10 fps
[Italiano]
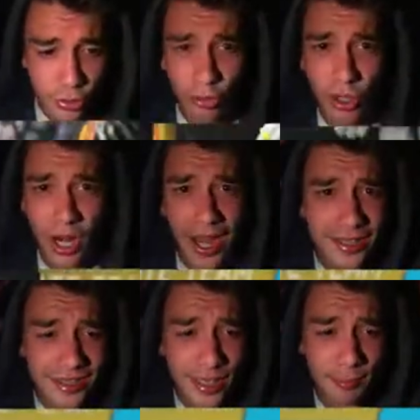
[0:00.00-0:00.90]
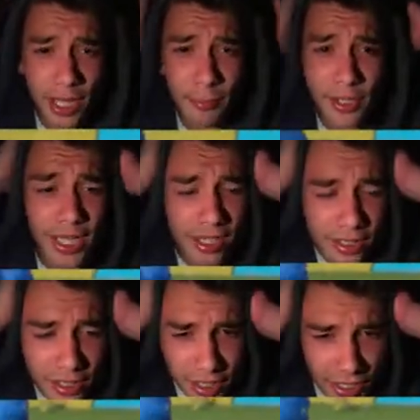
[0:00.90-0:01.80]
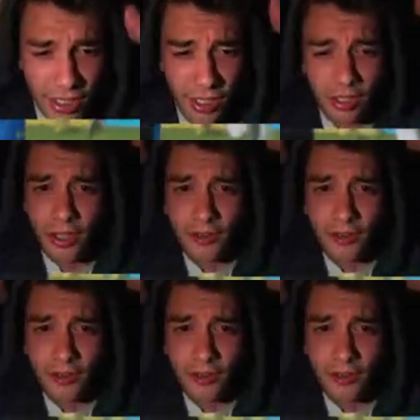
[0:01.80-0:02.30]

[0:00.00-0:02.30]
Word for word: Sull'asse Premier League,